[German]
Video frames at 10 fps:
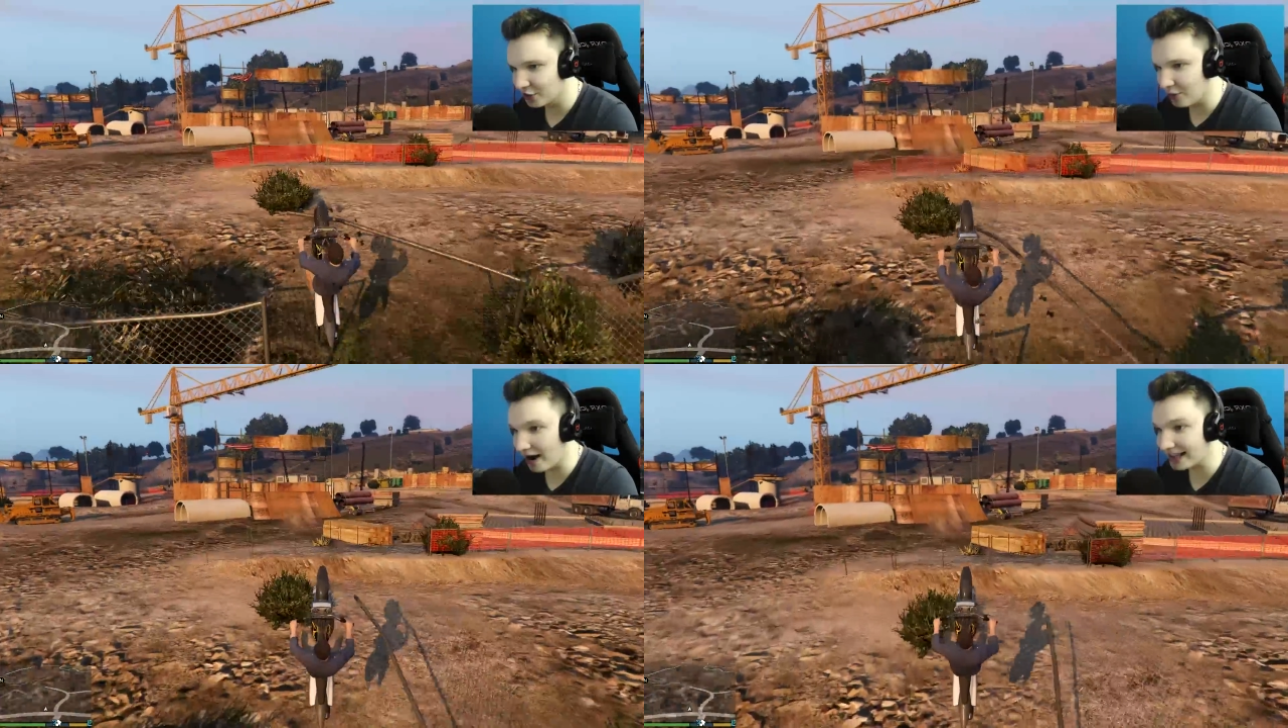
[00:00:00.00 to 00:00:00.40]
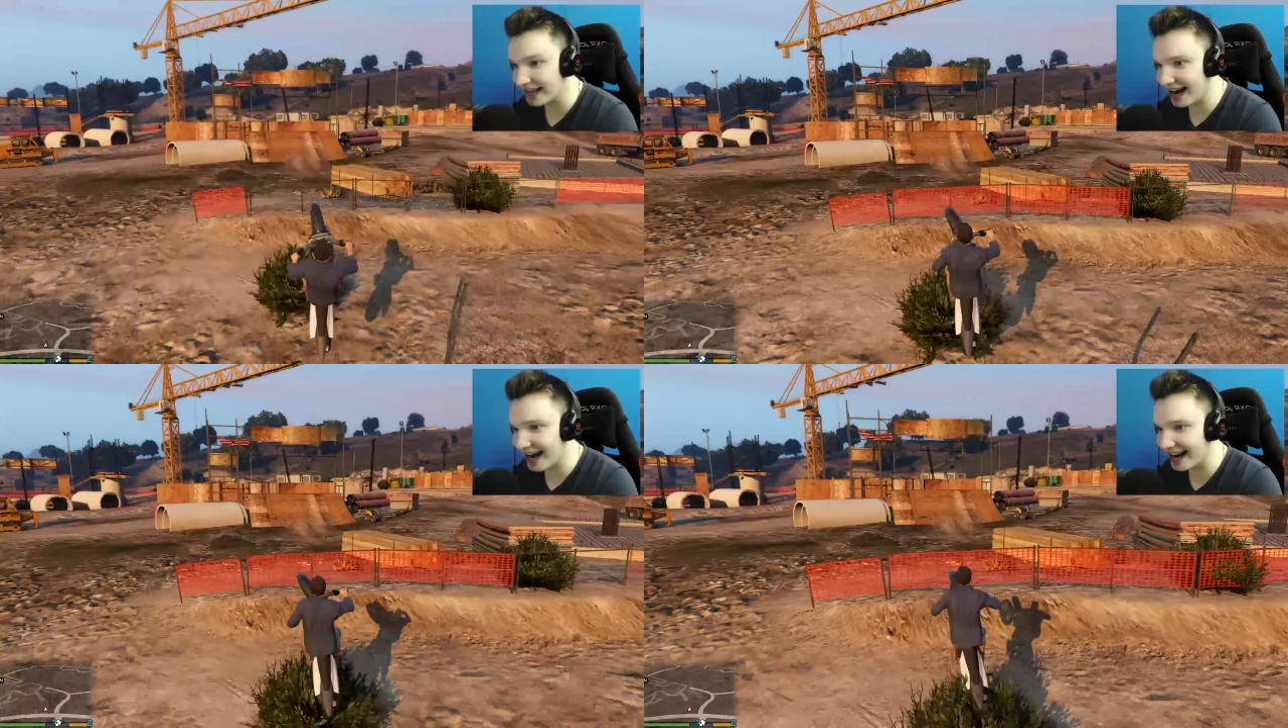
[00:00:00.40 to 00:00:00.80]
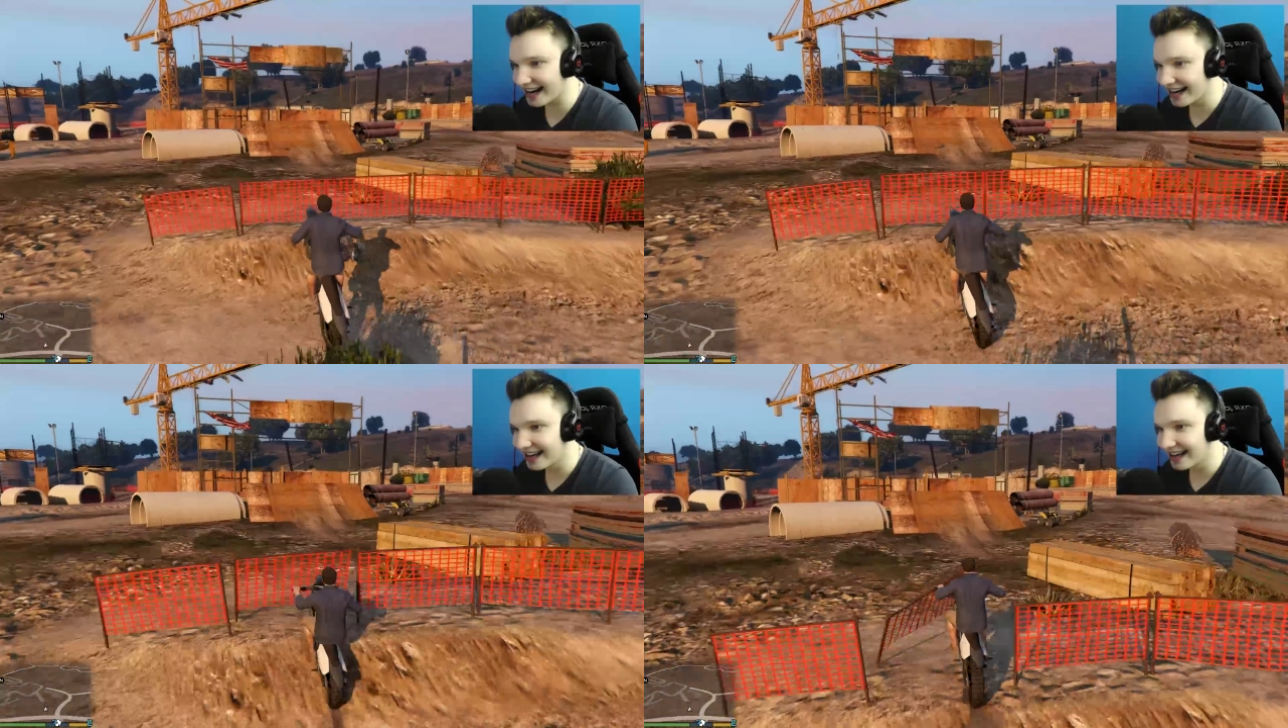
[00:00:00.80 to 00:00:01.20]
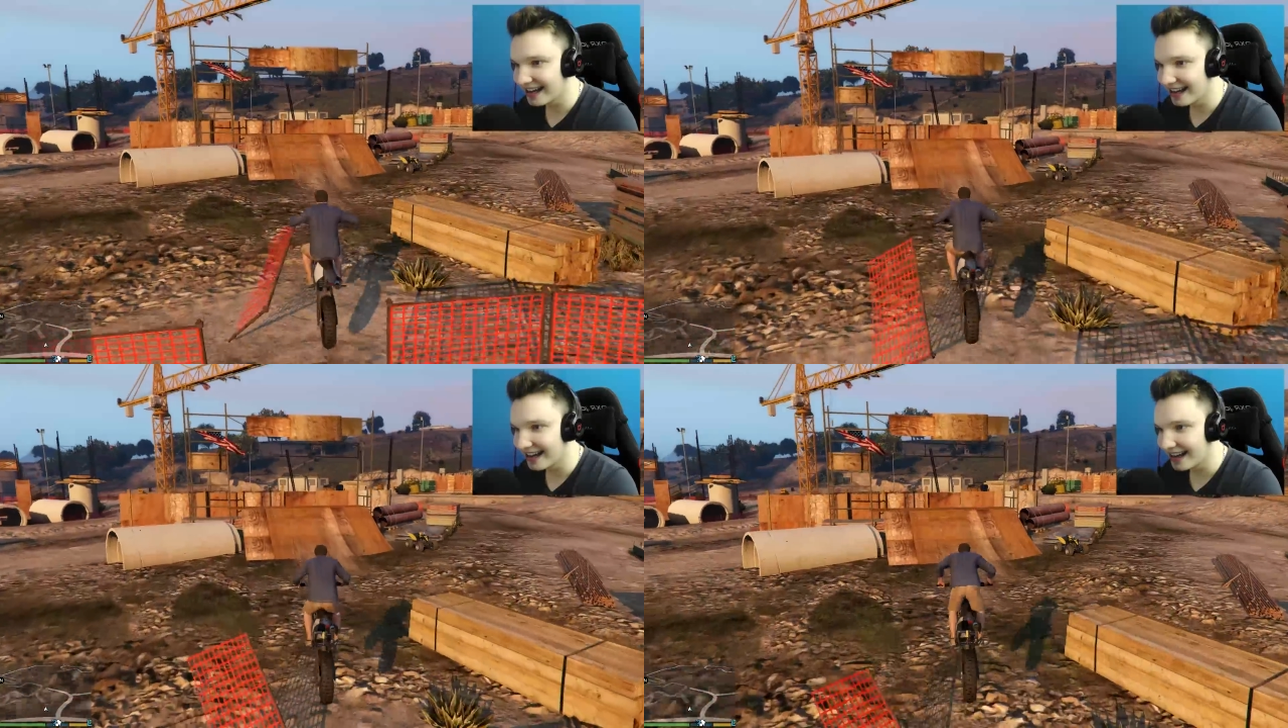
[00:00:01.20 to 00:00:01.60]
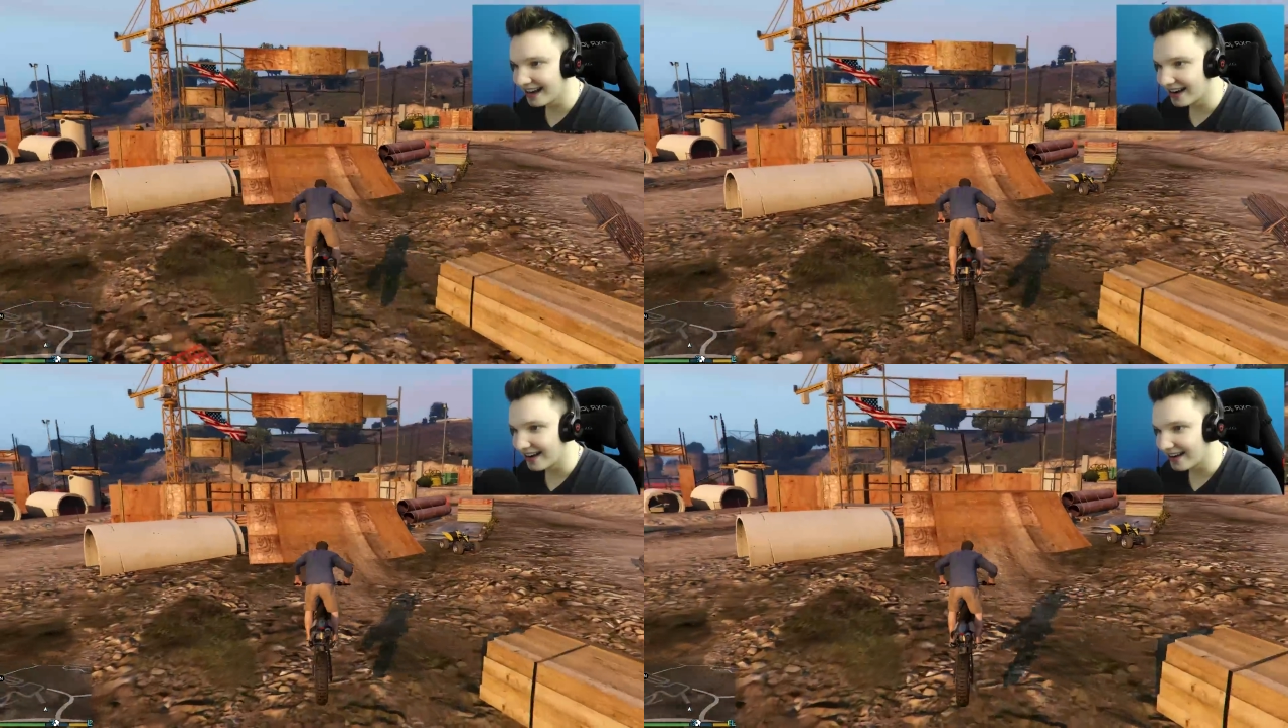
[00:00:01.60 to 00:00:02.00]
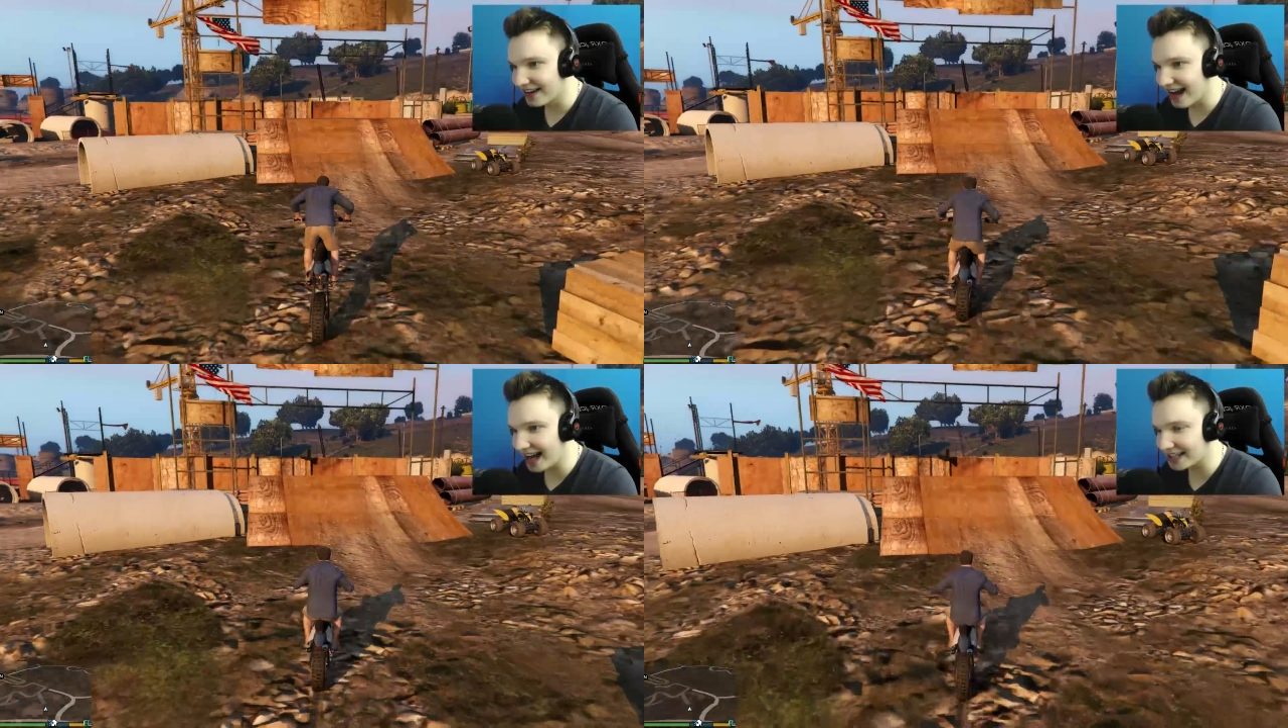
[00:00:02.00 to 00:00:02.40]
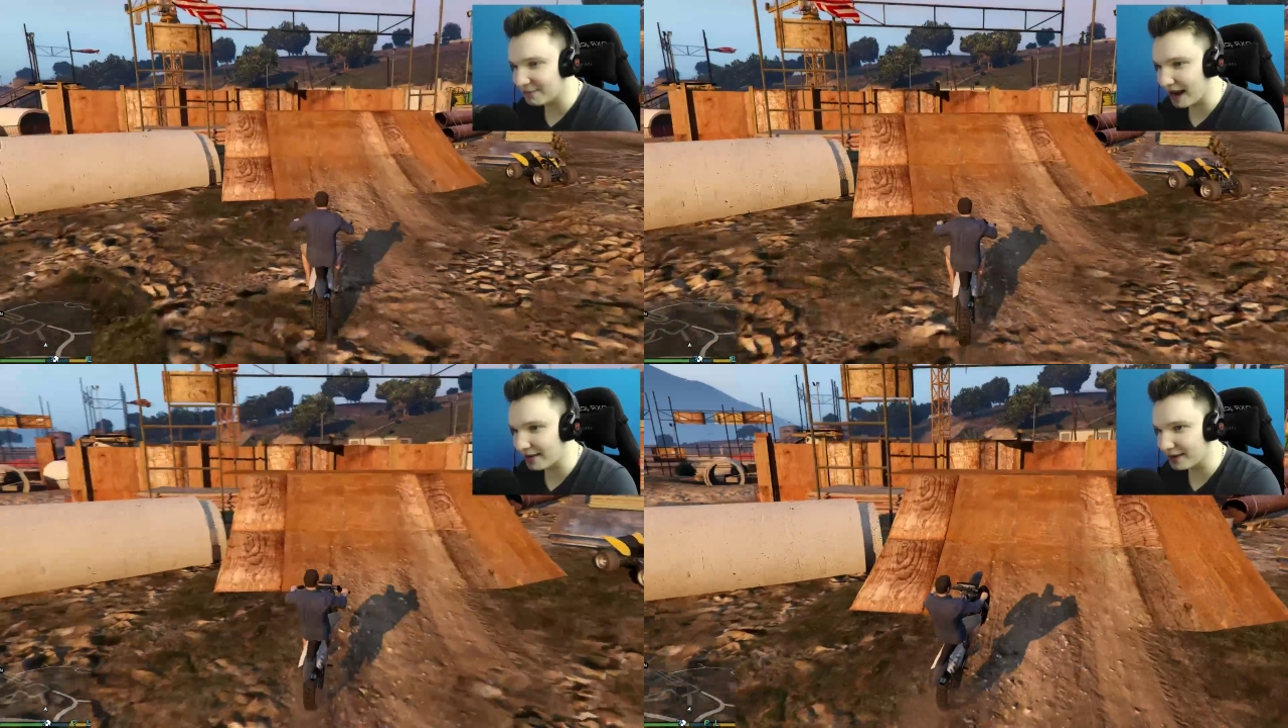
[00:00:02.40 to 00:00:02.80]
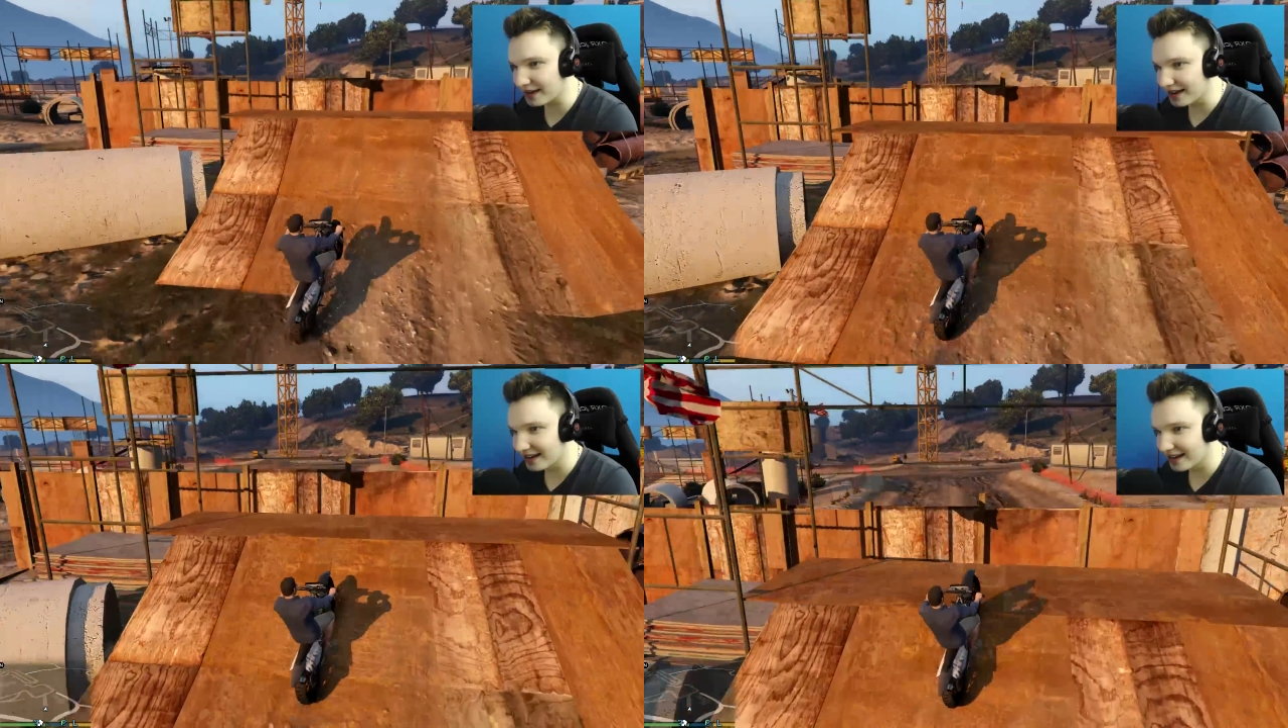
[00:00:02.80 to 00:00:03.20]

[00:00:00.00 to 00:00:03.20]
Rüber. Yeah. Nice, Baby.